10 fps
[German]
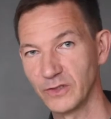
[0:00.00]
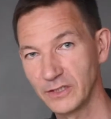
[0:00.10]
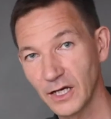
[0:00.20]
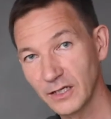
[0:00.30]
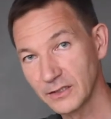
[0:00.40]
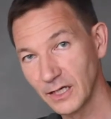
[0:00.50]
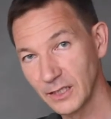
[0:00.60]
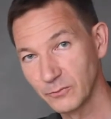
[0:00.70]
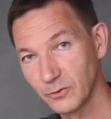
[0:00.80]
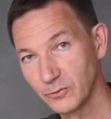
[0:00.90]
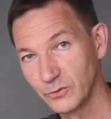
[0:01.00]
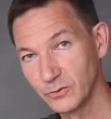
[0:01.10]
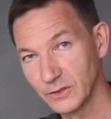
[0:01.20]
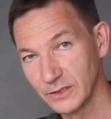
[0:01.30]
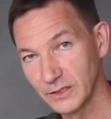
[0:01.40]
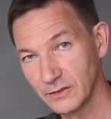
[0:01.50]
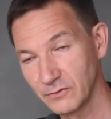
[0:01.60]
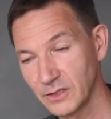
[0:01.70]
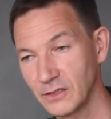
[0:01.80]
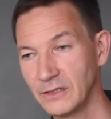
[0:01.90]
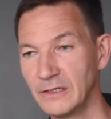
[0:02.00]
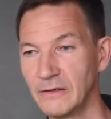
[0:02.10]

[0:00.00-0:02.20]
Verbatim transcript: weniger Gedanken pro Minute kriegen wir.